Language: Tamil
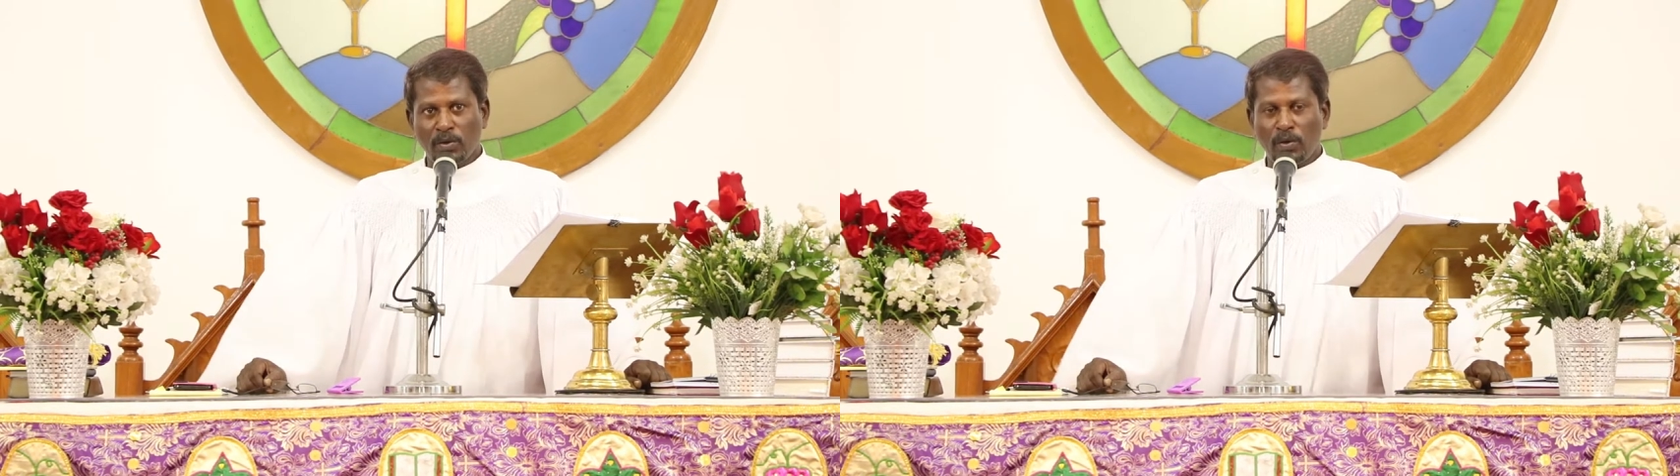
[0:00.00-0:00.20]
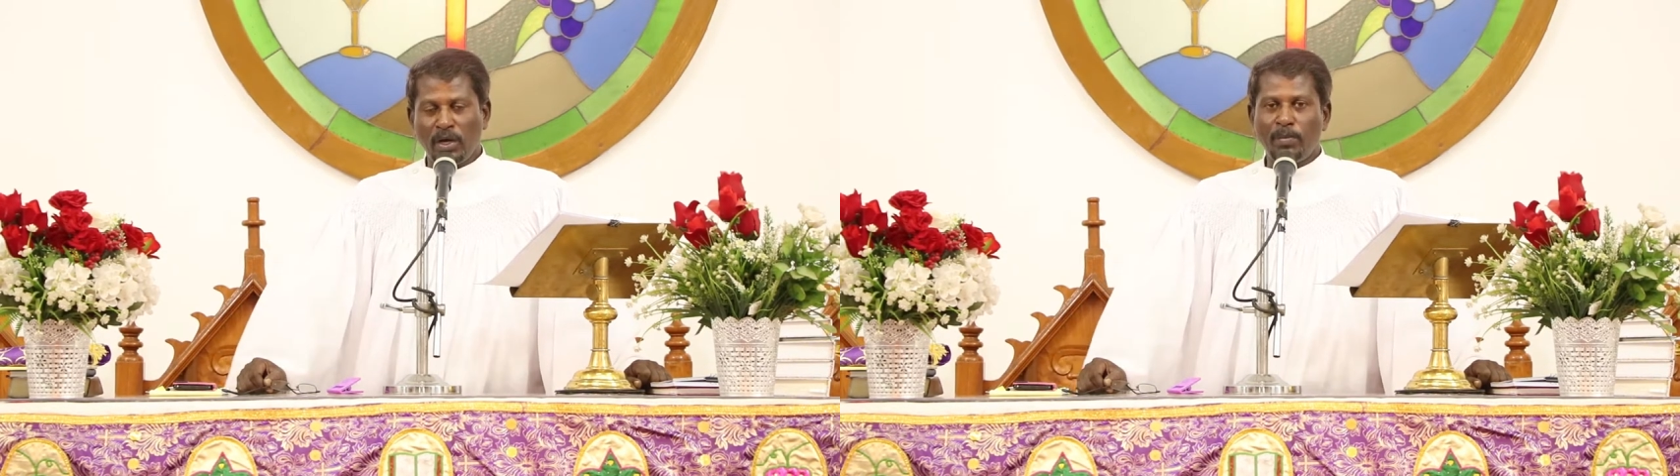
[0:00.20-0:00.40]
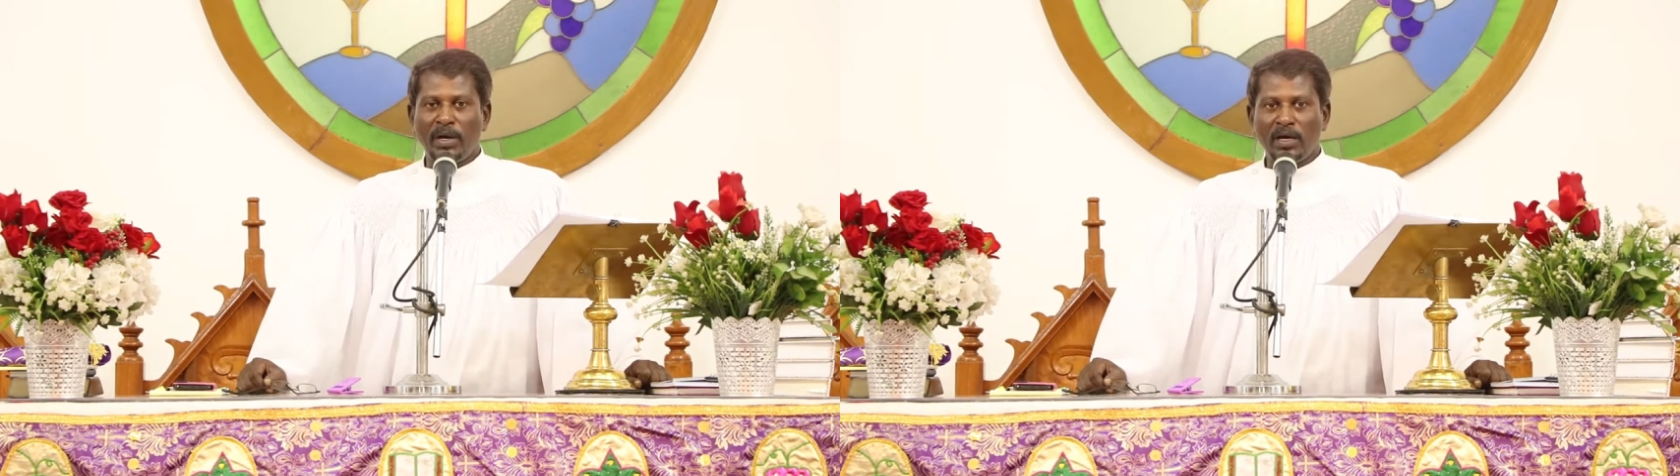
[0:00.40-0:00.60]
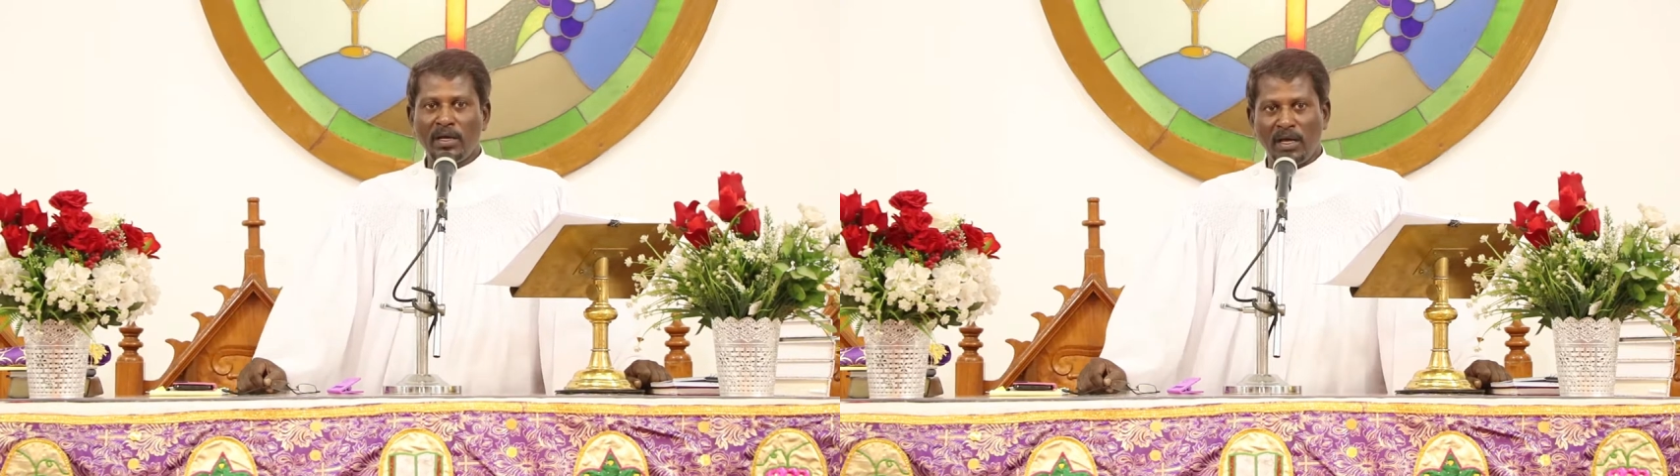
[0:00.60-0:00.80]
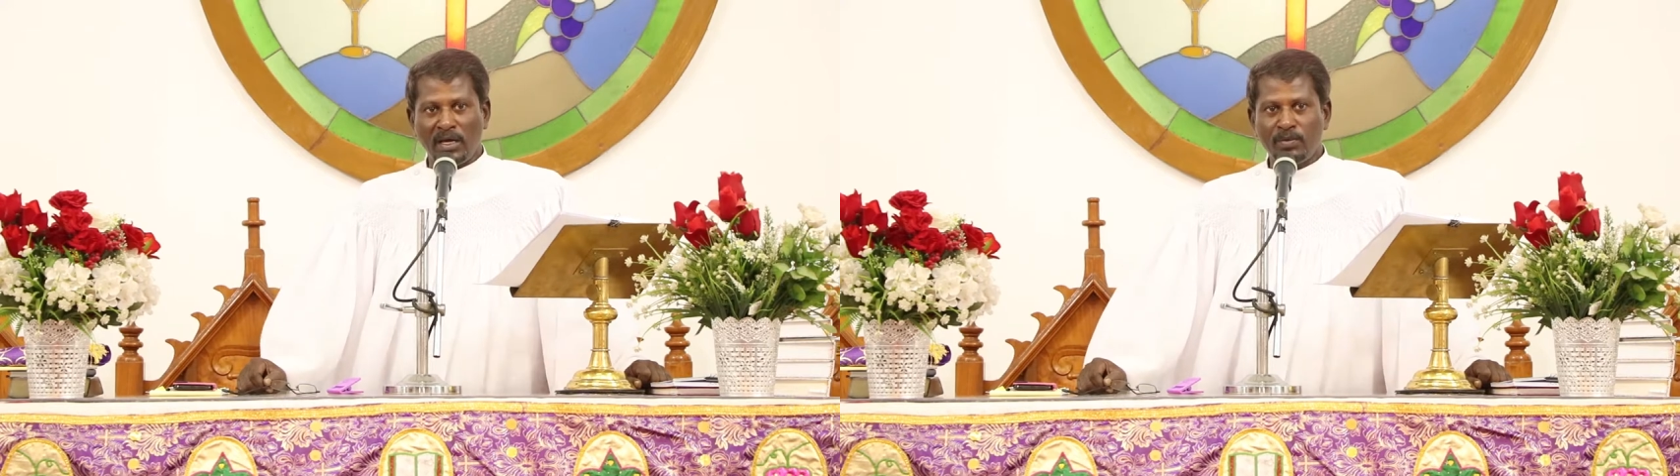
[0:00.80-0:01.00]

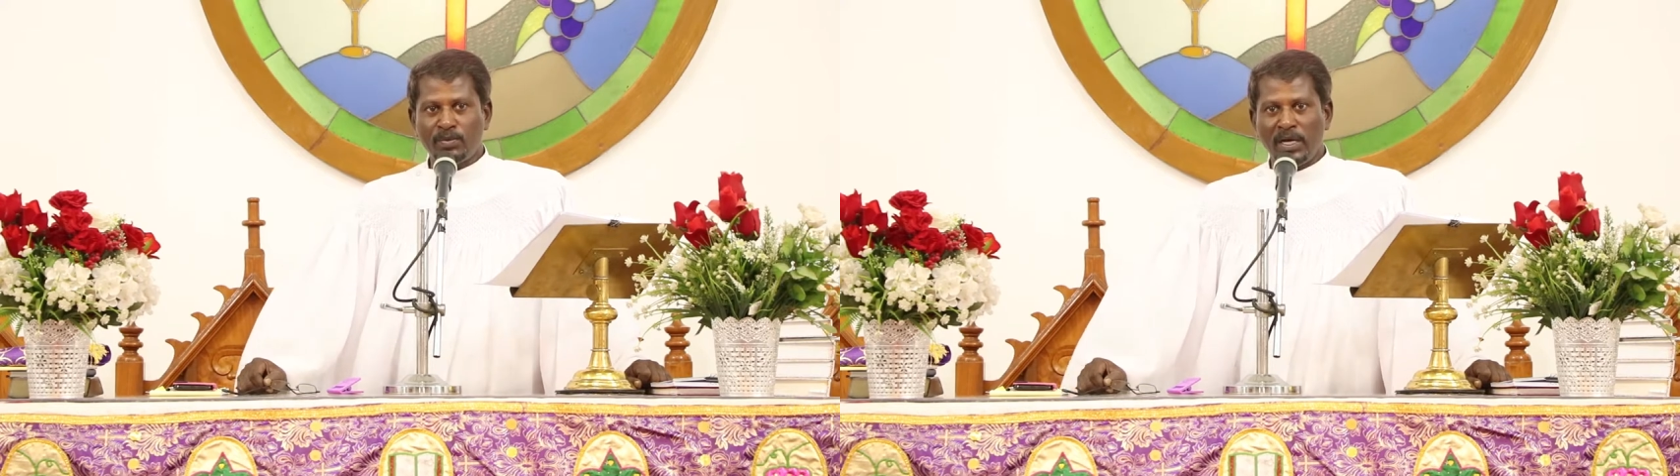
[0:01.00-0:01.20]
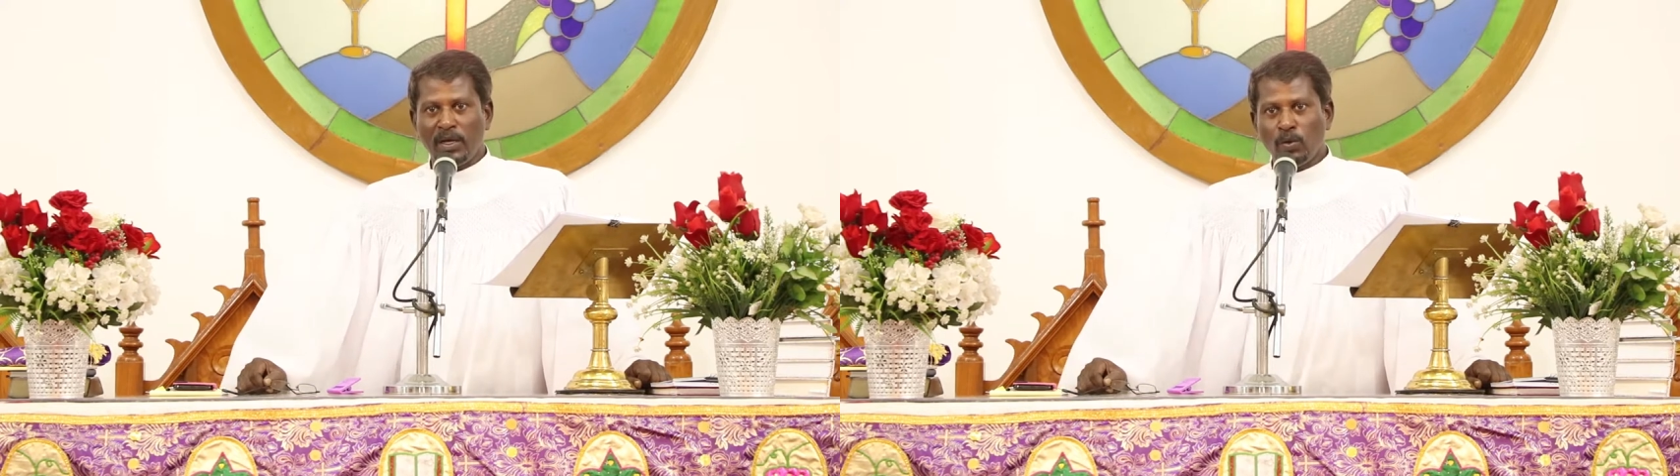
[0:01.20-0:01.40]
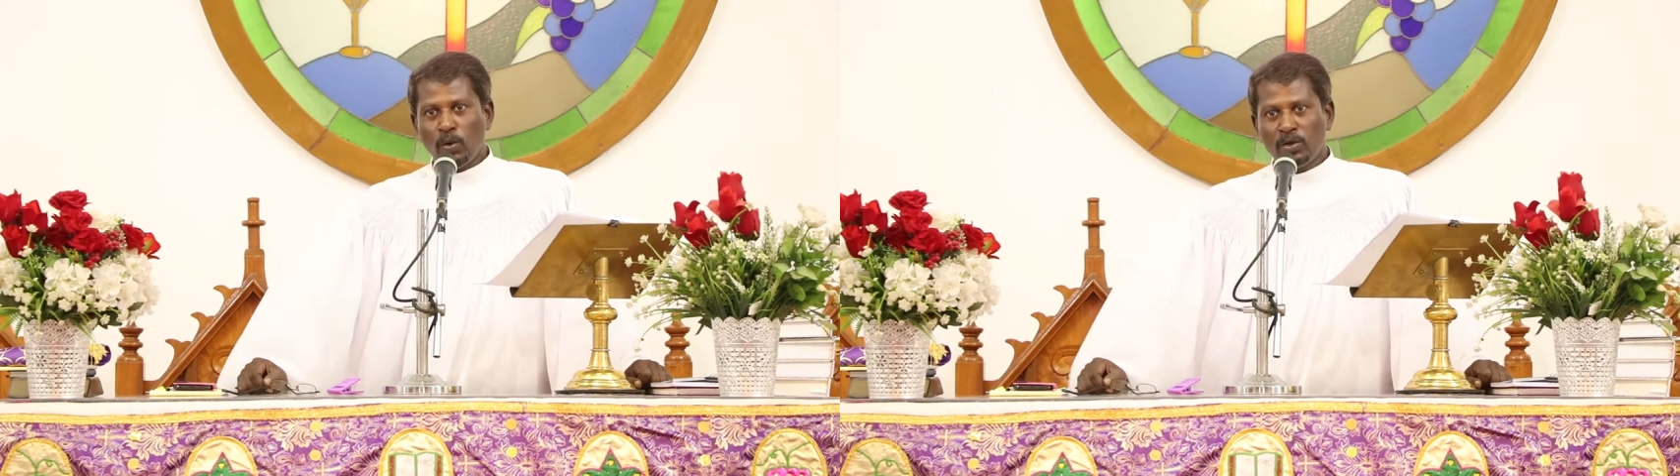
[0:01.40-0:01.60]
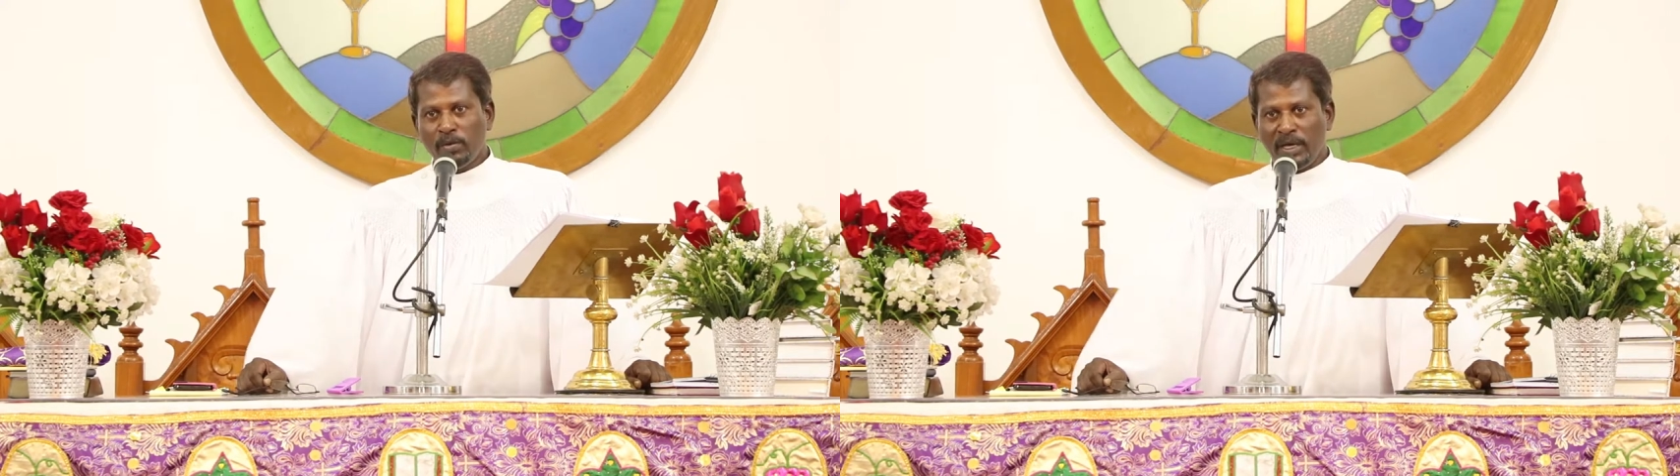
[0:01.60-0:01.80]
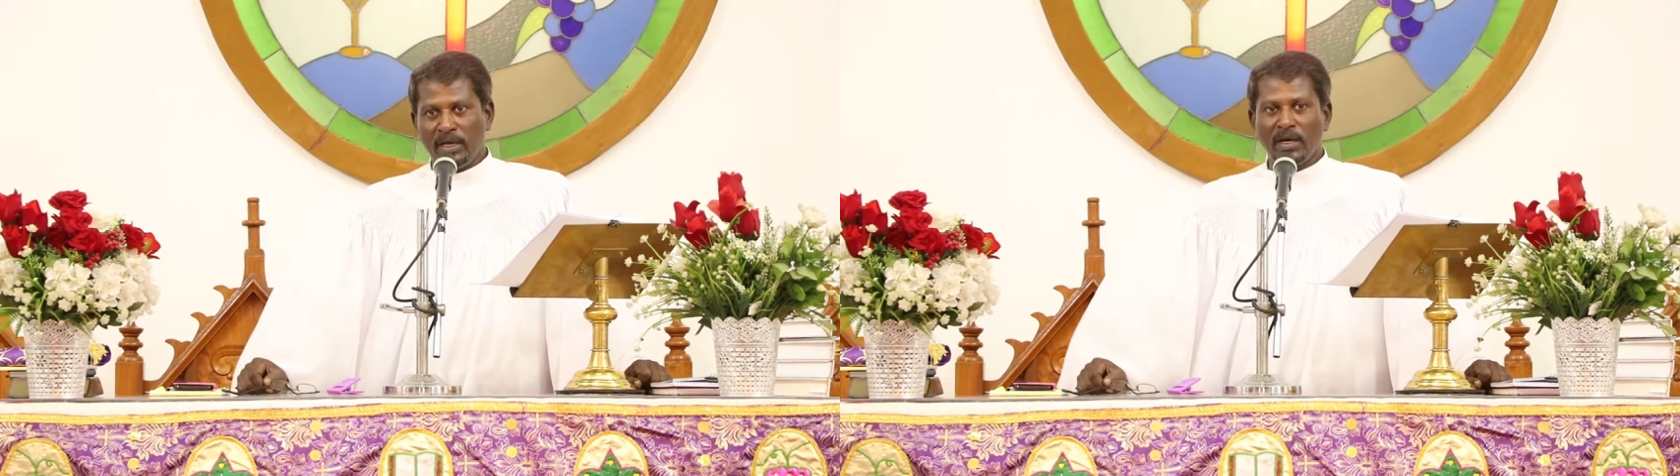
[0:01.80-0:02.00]
குறிப்பாக எகிப்திலே
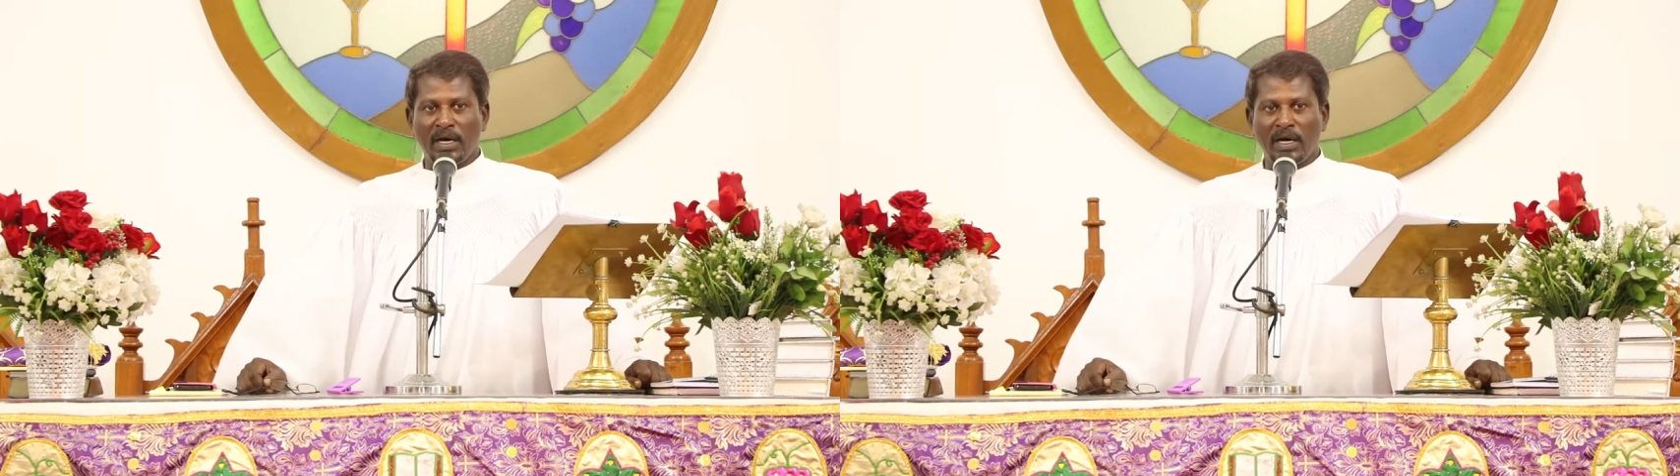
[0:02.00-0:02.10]
கோதுமை